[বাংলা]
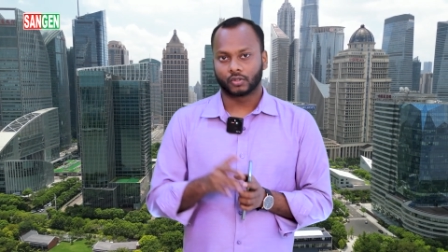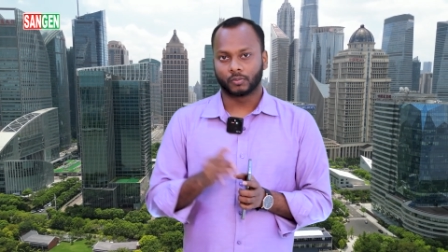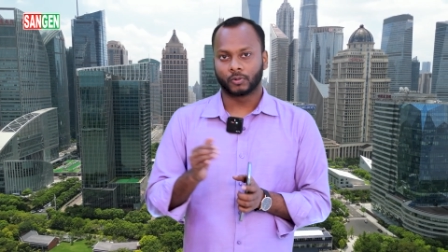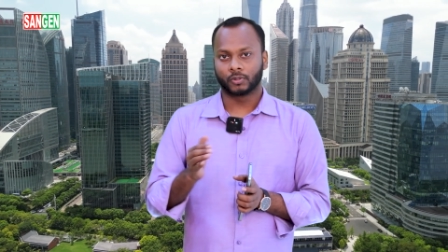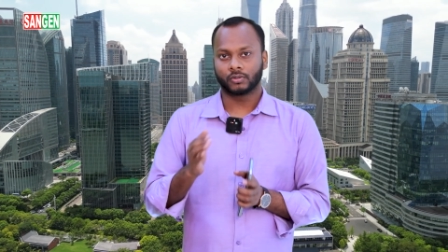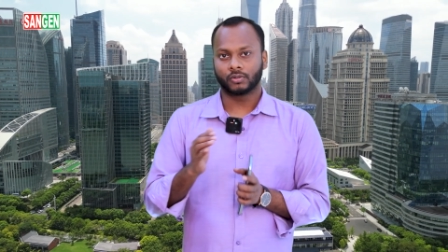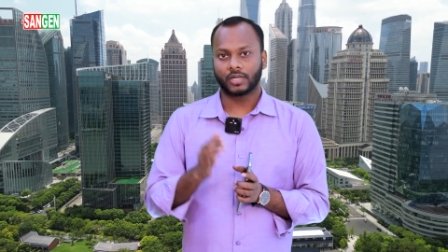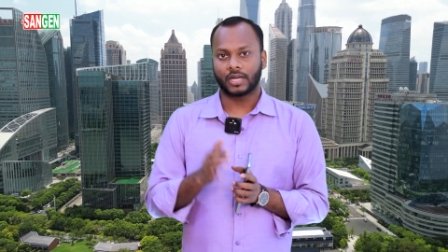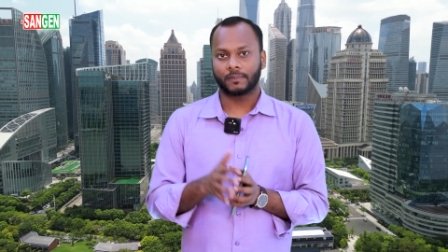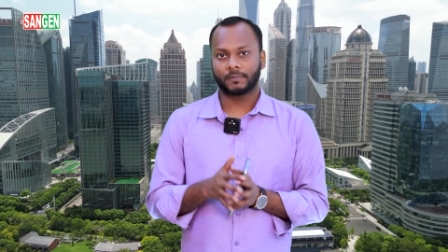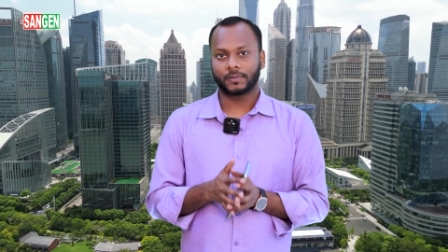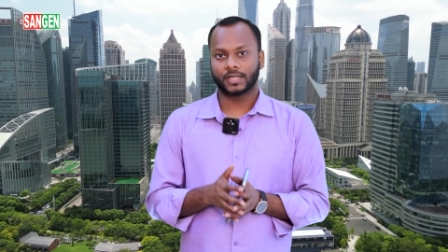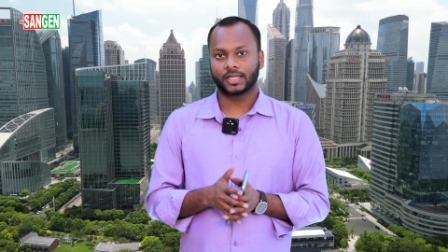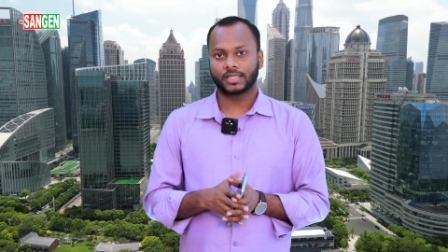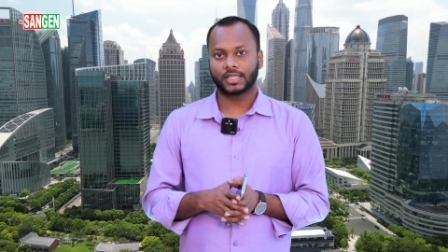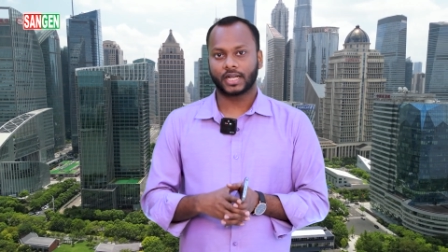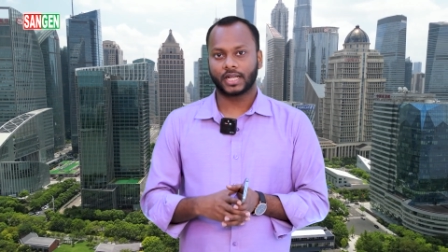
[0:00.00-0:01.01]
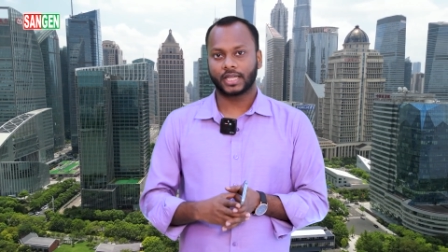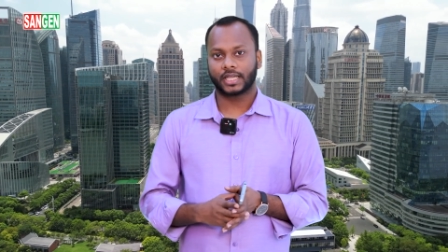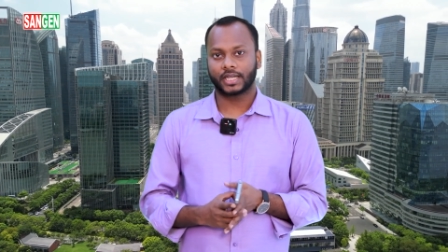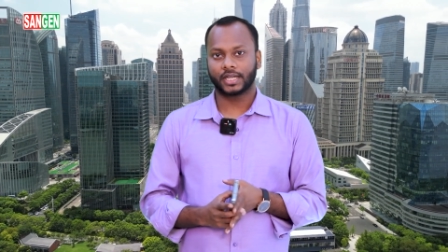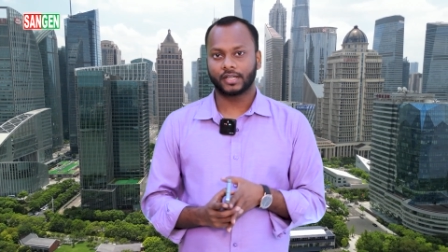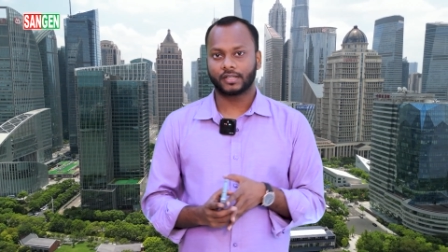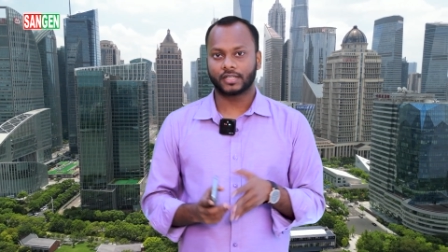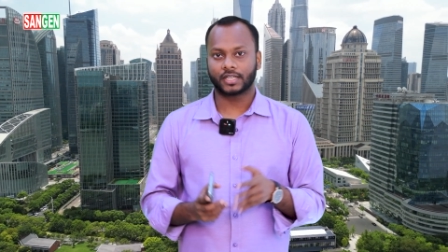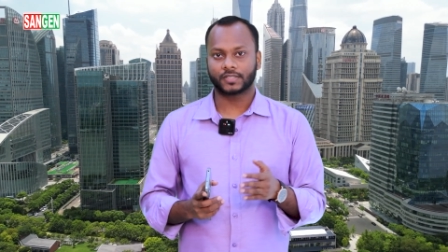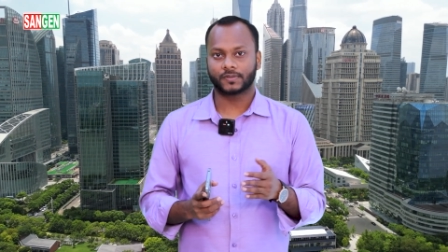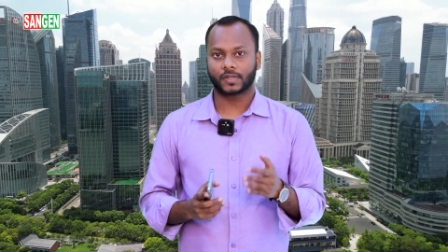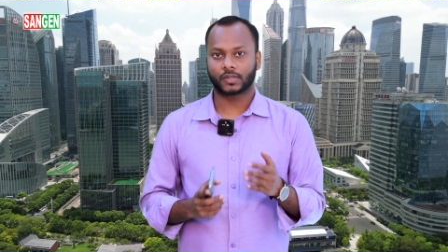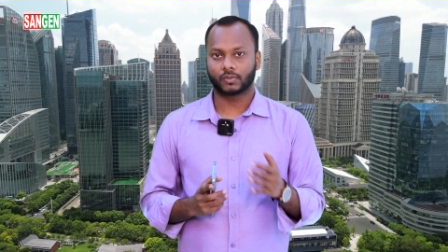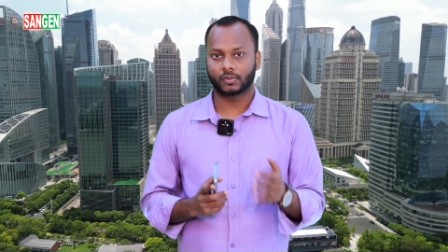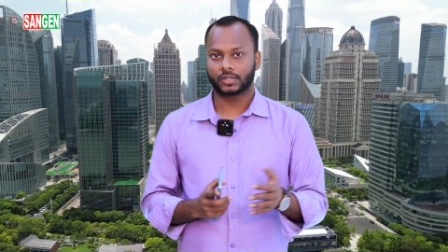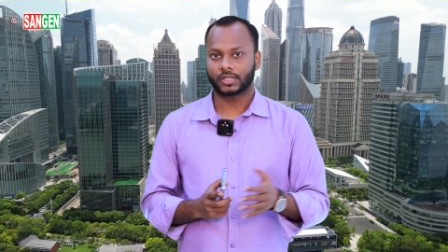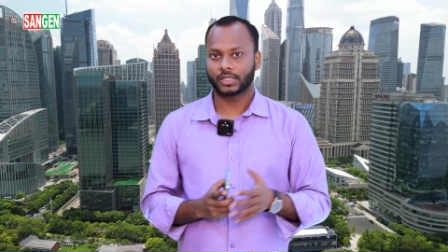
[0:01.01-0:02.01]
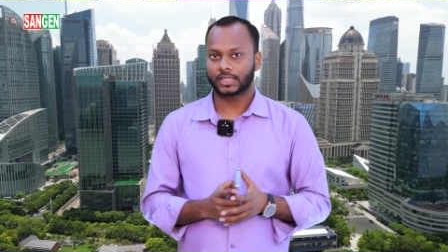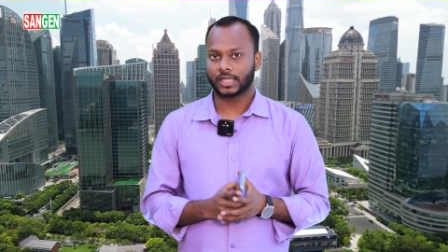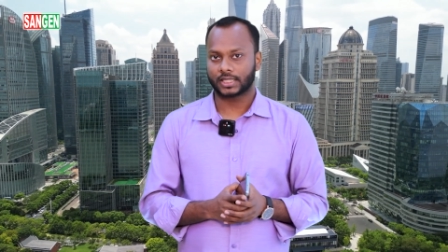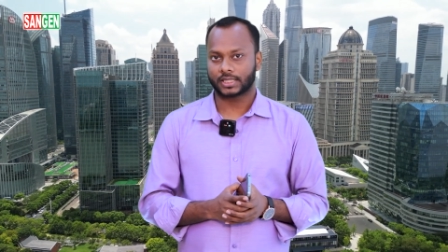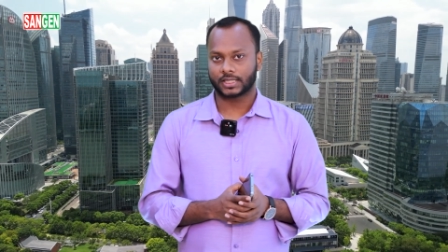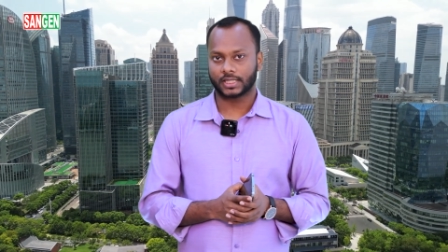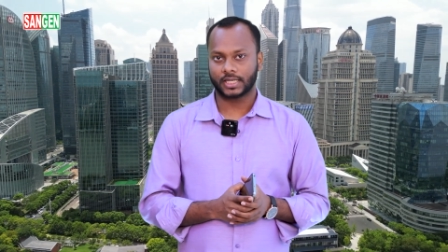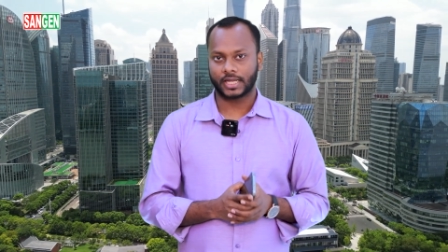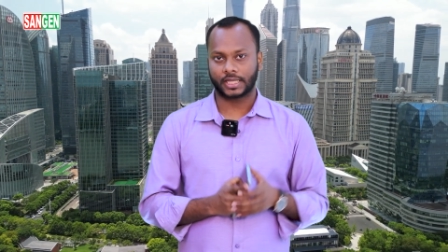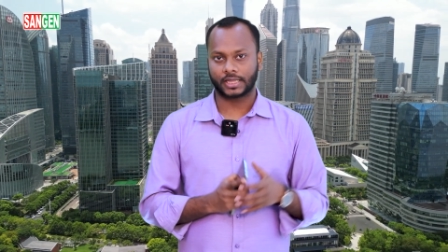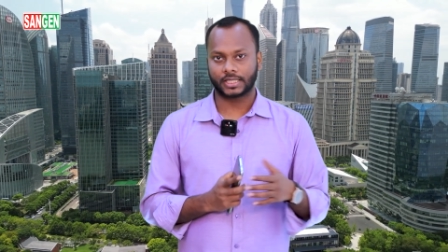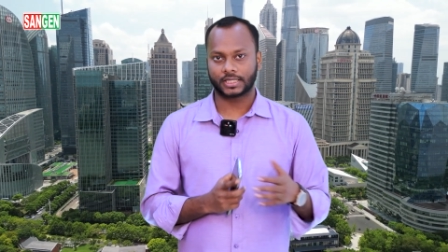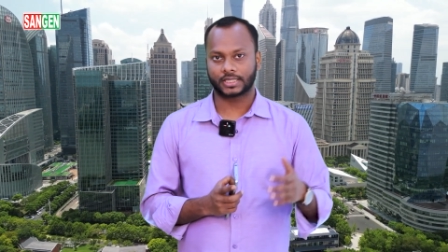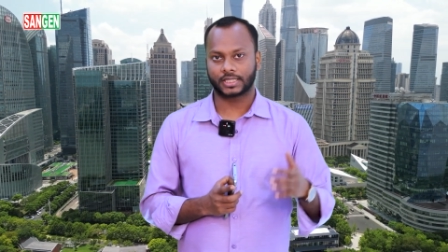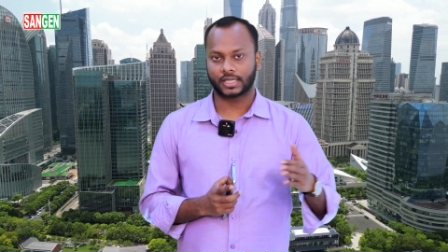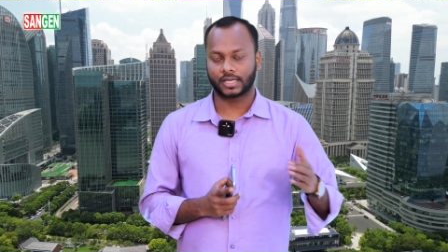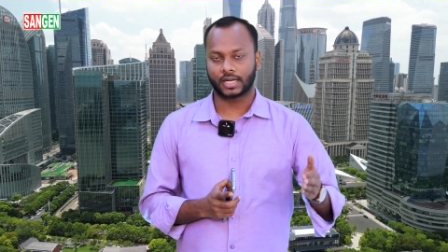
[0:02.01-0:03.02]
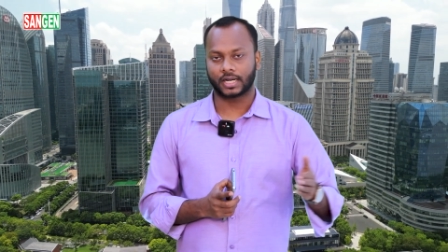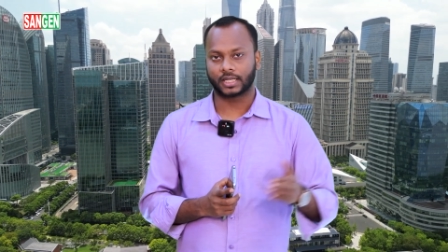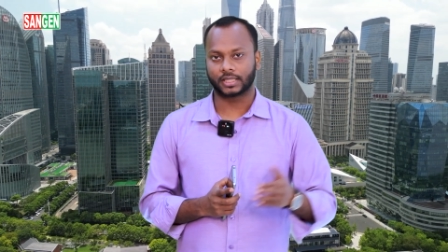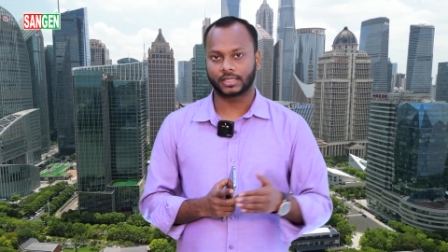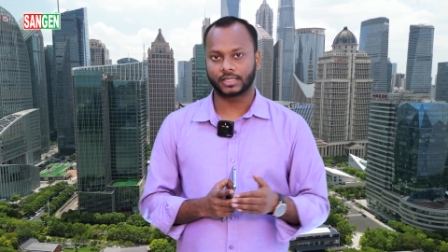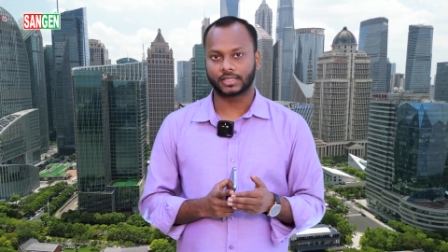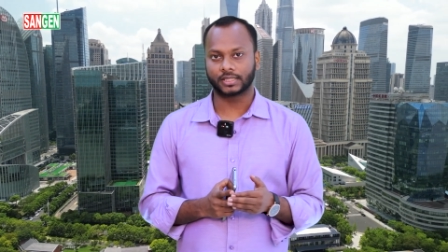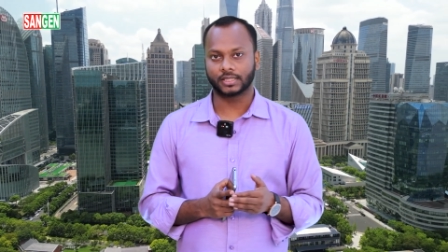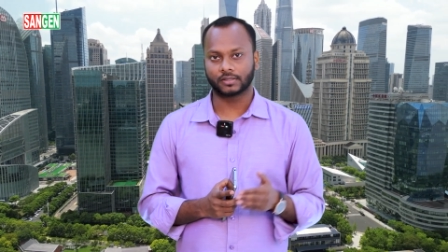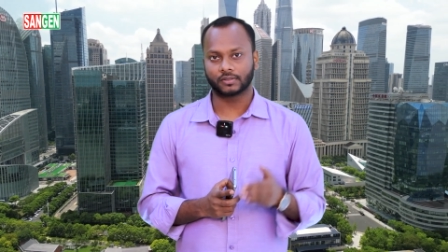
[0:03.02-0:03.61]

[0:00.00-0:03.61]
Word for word: তো বন্ধুরা আপনারা যারা এই ক্রেডিট ট্রান্সফার করতে চাচ্ছেন এক দেশ থেকে আর এক দেশে